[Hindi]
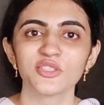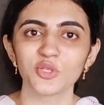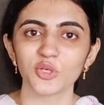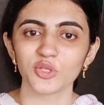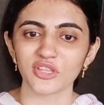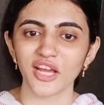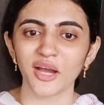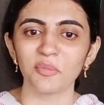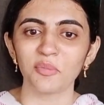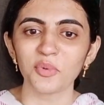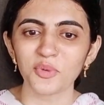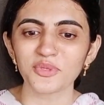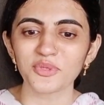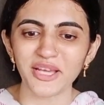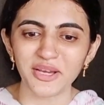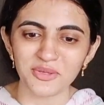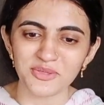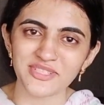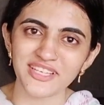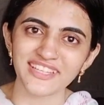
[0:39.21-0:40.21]
जो ताबूत
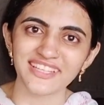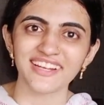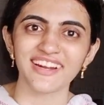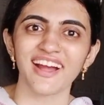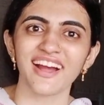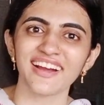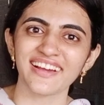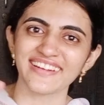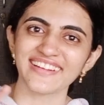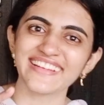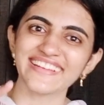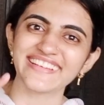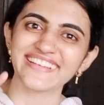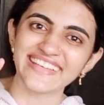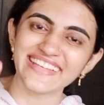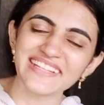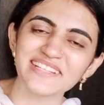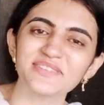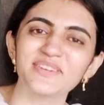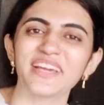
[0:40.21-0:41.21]
है उसके अंदर आखिरी
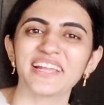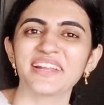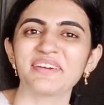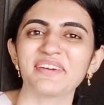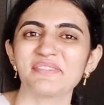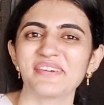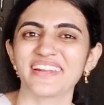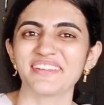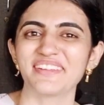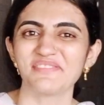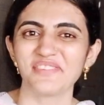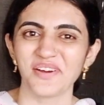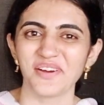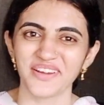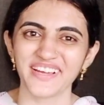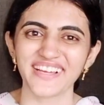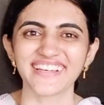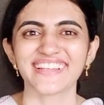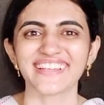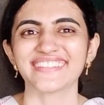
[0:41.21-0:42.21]
कील जो है ना मैंने
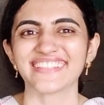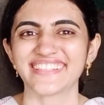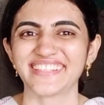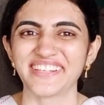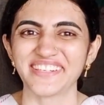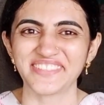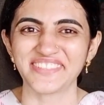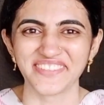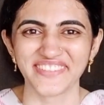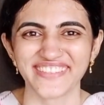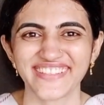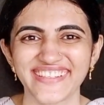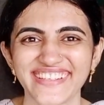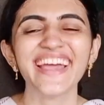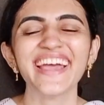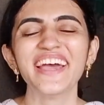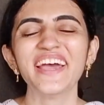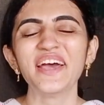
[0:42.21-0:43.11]
व्लॉगिंग के ज़रिए दी